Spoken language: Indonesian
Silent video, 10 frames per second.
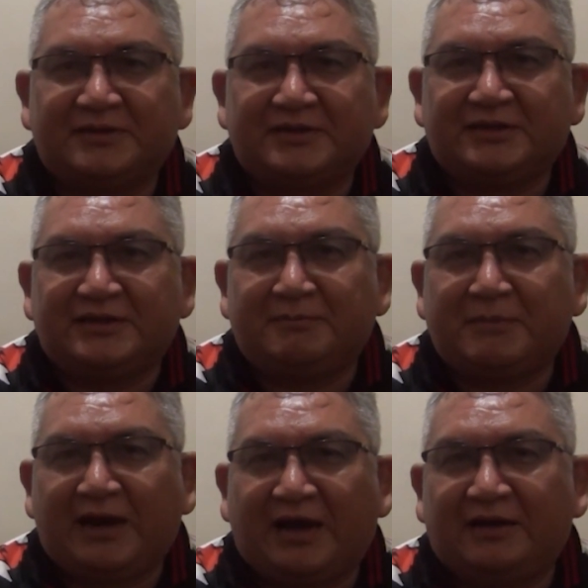ke
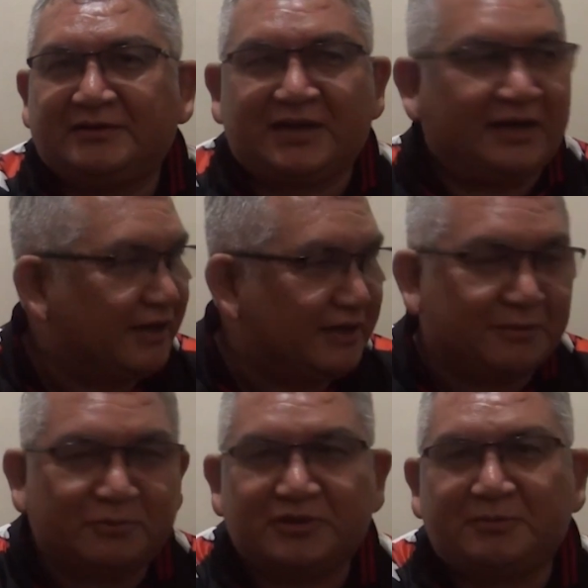Malang sekalian
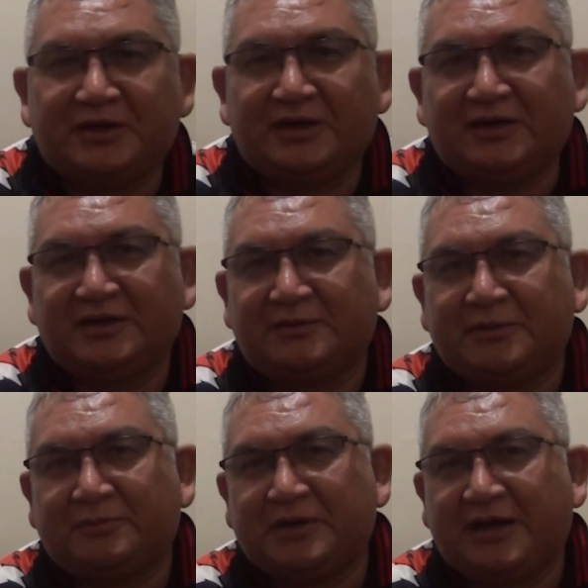ketemu sama
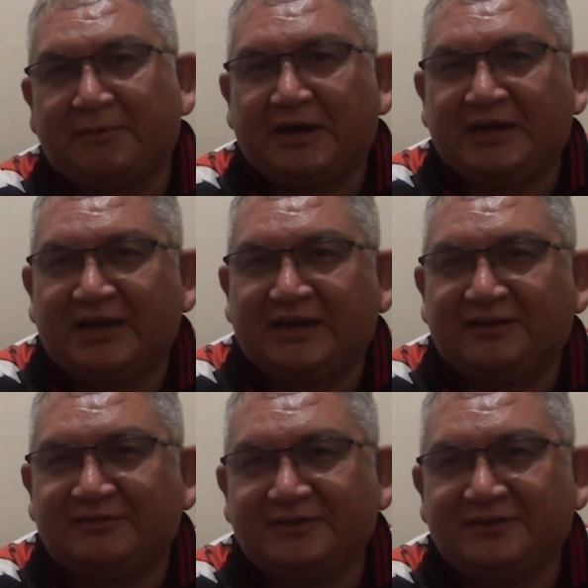teman-teman Aremania gitu.